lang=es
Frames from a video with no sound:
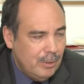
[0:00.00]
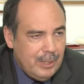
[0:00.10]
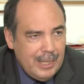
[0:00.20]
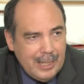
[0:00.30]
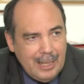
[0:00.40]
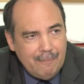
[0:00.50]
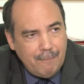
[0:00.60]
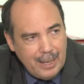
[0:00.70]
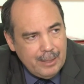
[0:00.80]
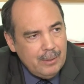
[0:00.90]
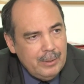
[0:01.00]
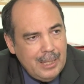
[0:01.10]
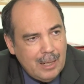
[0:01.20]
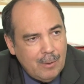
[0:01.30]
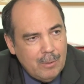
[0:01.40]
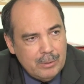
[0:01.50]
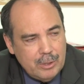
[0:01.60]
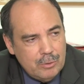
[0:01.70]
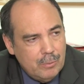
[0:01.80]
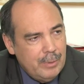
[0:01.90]
Yo dije que el fallo de la Corte
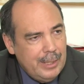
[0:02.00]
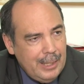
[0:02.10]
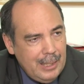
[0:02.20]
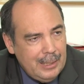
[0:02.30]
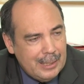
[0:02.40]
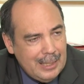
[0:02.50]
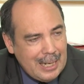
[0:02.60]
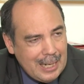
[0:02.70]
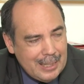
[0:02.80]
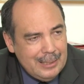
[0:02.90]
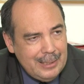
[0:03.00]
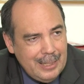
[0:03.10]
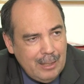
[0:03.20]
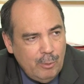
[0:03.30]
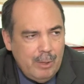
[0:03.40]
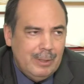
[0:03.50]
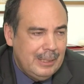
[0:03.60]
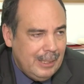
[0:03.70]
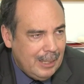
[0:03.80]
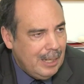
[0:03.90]
sobre las carreteras no iba a
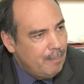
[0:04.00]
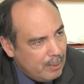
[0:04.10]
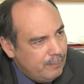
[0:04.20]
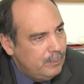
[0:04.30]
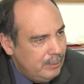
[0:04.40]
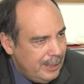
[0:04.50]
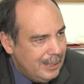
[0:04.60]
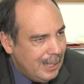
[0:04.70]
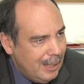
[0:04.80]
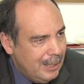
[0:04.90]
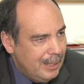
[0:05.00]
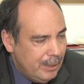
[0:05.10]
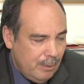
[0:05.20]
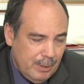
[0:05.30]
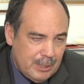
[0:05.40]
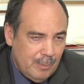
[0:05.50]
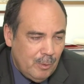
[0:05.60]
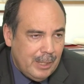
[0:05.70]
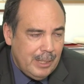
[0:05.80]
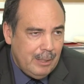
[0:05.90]
tener la profundidad que
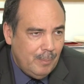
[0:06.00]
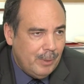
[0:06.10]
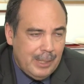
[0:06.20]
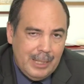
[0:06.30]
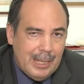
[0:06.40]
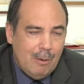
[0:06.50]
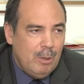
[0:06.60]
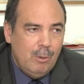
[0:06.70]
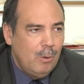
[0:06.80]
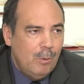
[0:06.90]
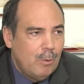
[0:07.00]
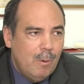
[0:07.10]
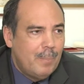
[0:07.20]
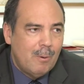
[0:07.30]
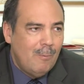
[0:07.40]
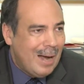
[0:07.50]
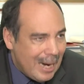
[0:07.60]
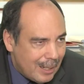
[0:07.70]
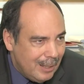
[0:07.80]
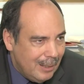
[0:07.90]
hubiésemos querido porque Nicaragua no logró
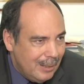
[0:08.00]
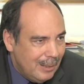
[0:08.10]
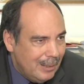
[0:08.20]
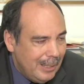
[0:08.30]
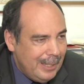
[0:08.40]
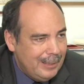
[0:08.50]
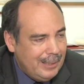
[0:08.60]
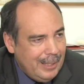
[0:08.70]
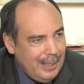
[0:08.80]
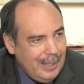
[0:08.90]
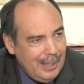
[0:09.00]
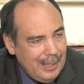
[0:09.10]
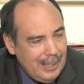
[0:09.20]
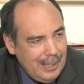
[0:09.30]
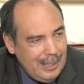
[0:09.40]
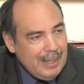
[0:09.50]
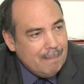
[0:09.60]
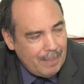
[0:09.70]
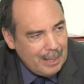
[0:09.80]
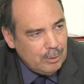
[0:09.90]
probar este, el,
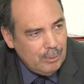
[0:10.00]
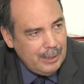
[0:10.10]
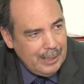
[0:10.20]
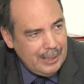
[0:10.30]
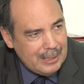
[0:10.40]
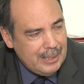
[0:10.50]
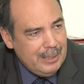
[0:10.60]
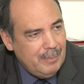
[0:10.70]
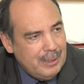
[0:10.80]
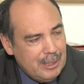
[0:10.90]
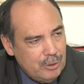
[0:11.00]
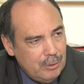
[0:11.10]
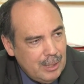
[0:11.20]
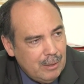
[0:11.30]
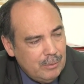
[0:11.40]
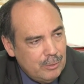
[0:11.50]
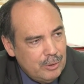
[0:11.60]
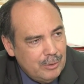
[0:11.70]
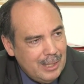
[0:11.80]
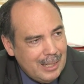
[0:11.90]
impacto en la sedimentación de la
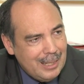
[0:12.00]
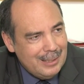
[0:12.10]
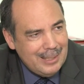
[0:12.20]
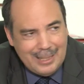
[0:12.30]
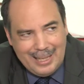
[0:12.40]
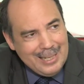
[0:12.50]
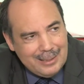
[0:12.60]
construcción de la carretera, que es